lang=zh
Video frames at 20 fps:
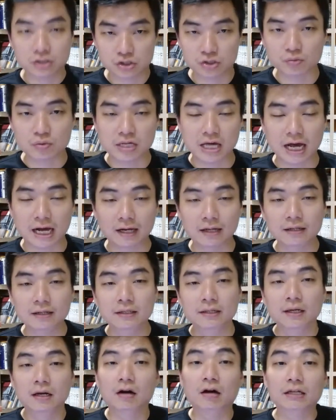郑修强
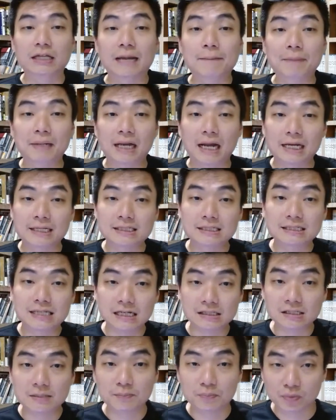啊，他本来是
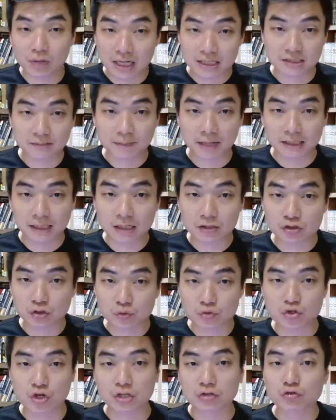上阵布莱斯巴当
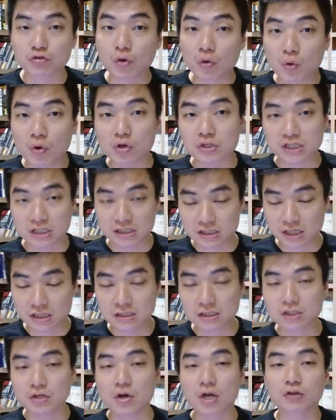州选，做过行
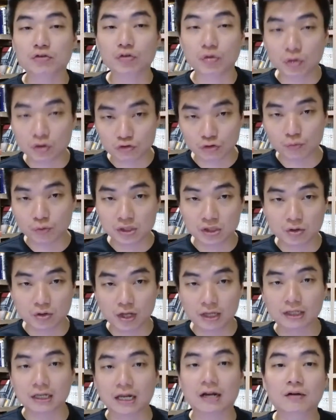政议员，做过州议
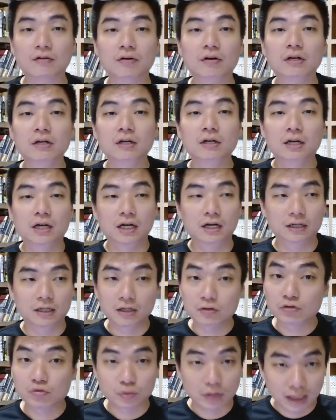员，然后
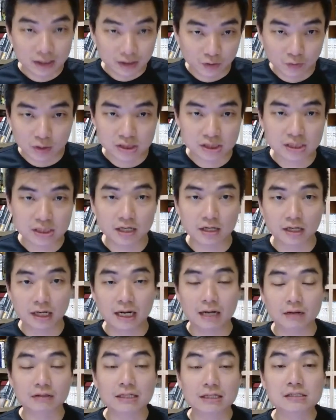啊，跟苏丹的关系也
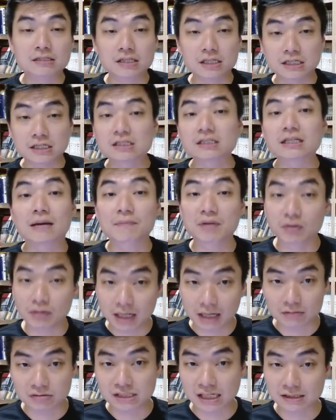很好。但是这一次，他们
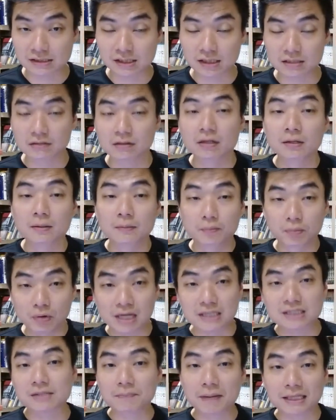有的好上阵
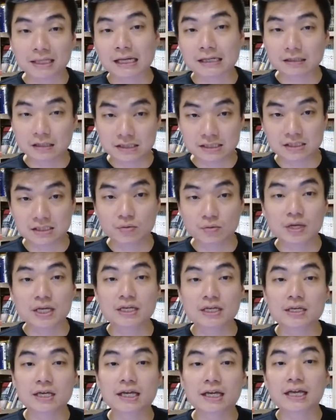布莱斯巴当的席
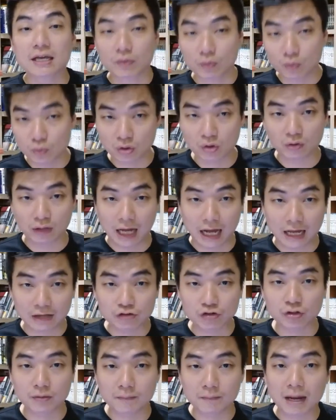位也给乌统
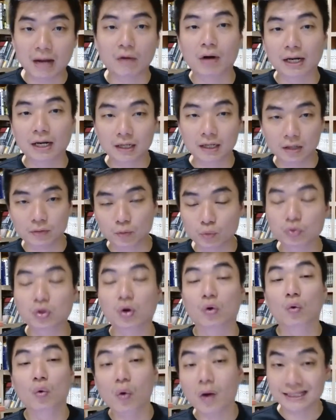拿去，马华跟
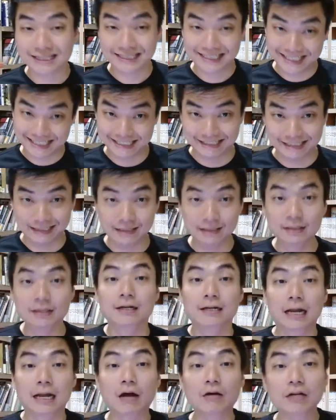乌统换席。
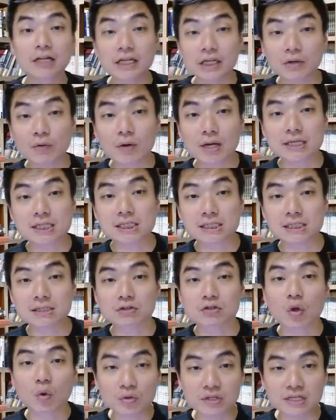然后另一位
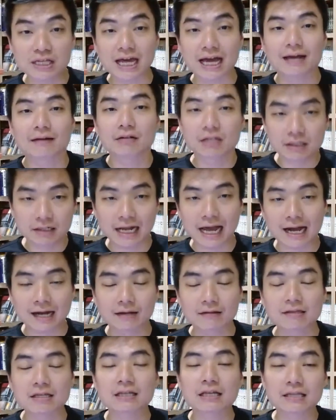是东甲热
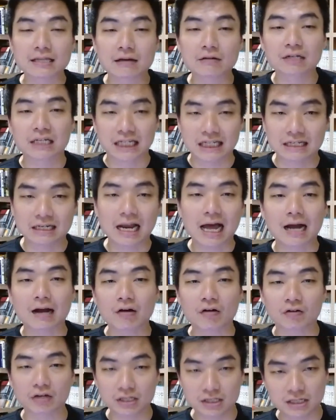浪，现在叫李
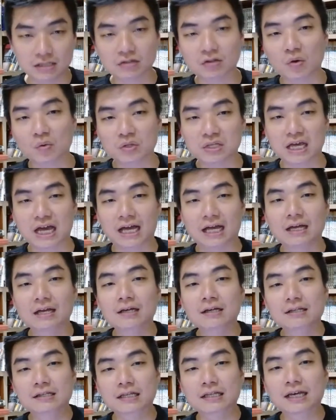浪哦，以前东甲
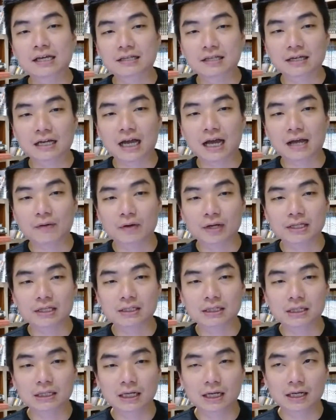现在已经改
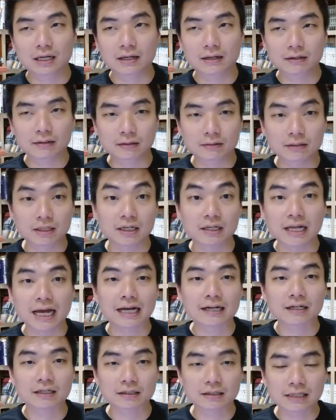为呃热
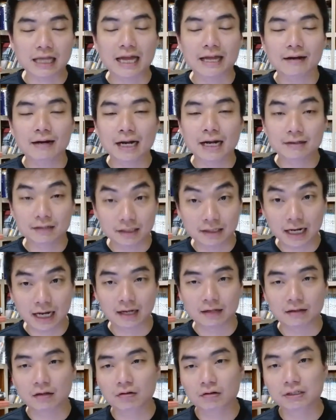浪的大拉热
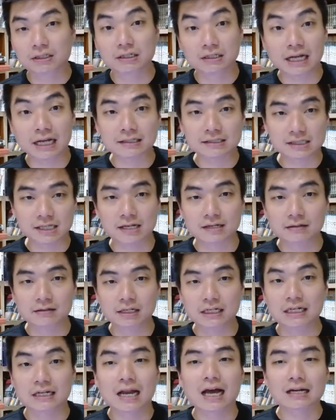浪哦，热浪县
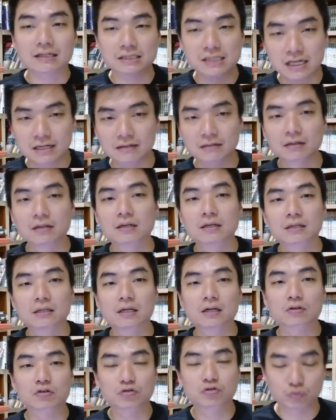李浪县
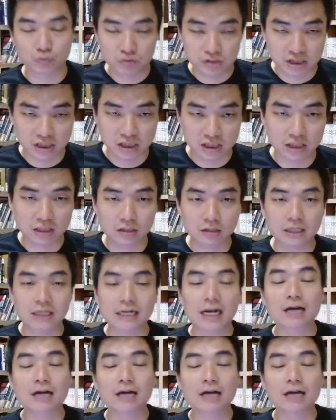的主席，